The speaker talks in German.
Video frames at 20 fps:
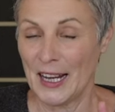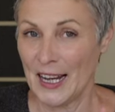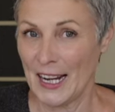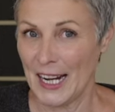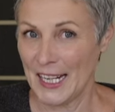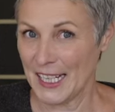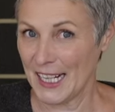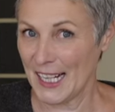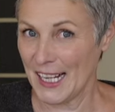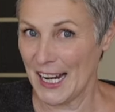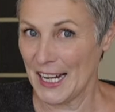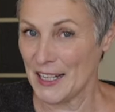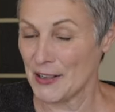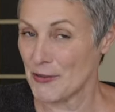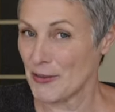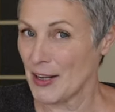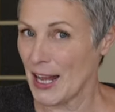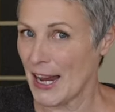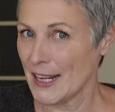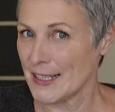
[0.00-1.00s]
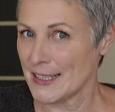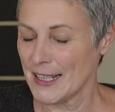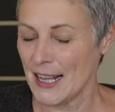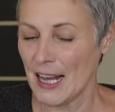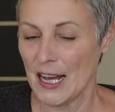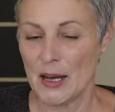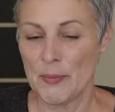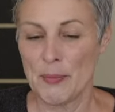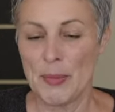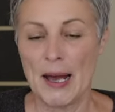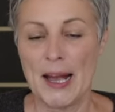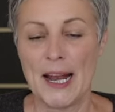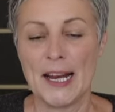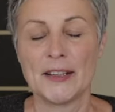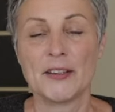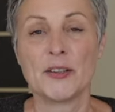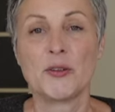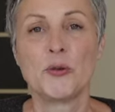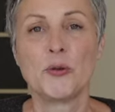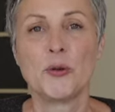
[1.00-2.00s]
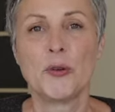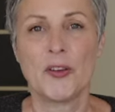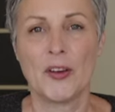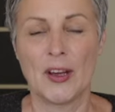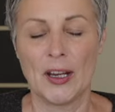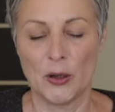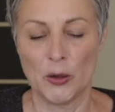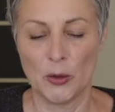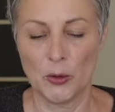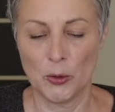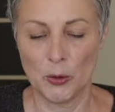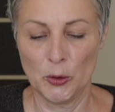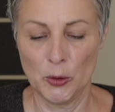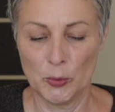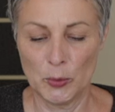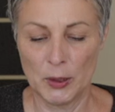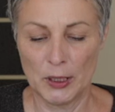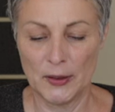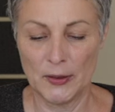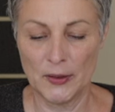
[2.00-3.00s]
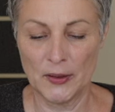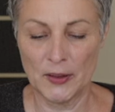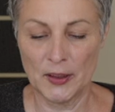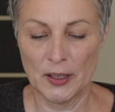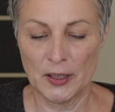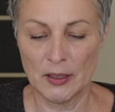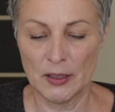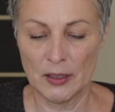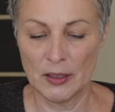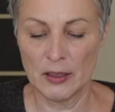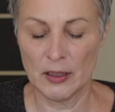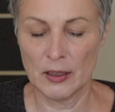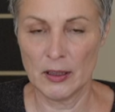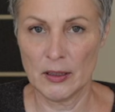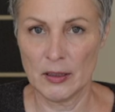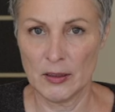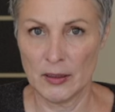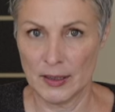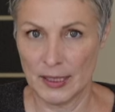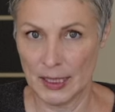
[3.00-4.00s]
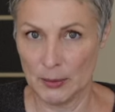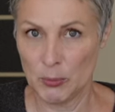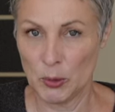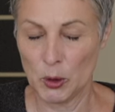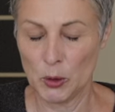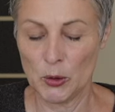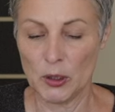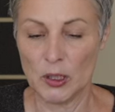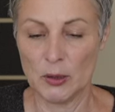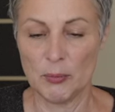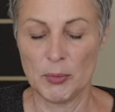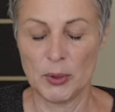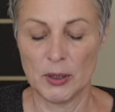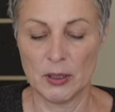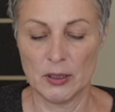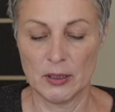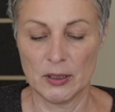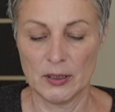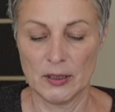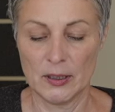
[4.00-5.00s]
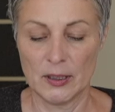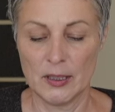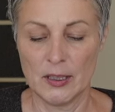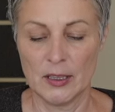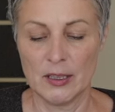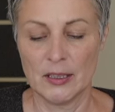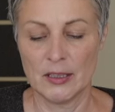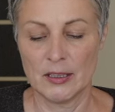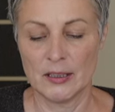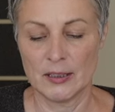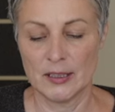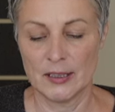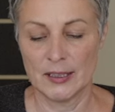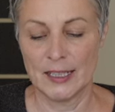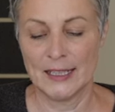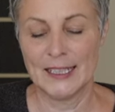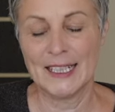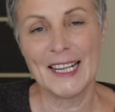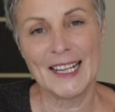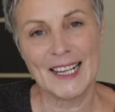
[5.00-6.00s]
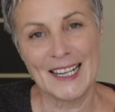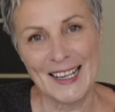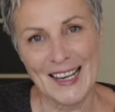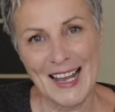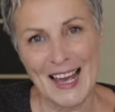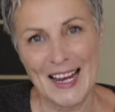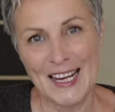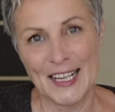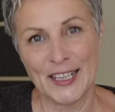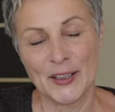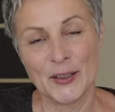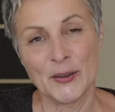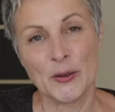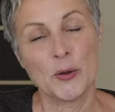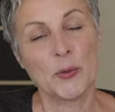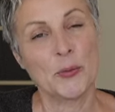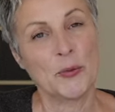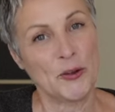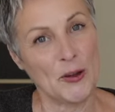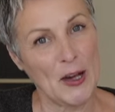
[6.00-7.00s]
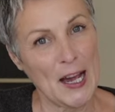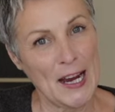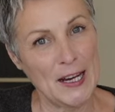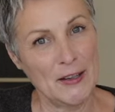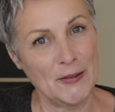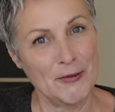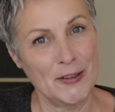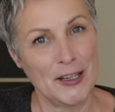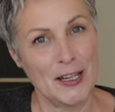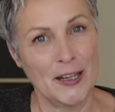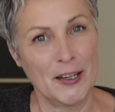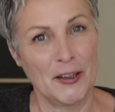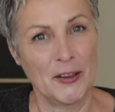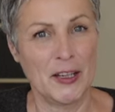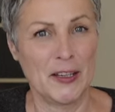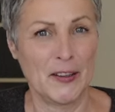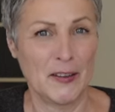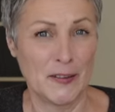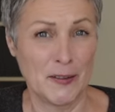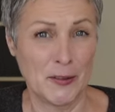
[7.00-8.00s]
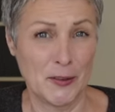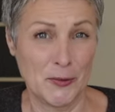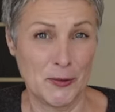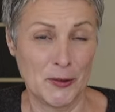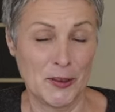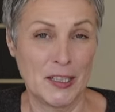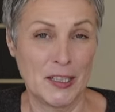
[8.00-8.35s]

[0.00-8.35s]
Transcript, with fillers: eine kleine Fleißarbeit, du zerkrümelst die Pulp. Je kleiner, umso einfacher ist es für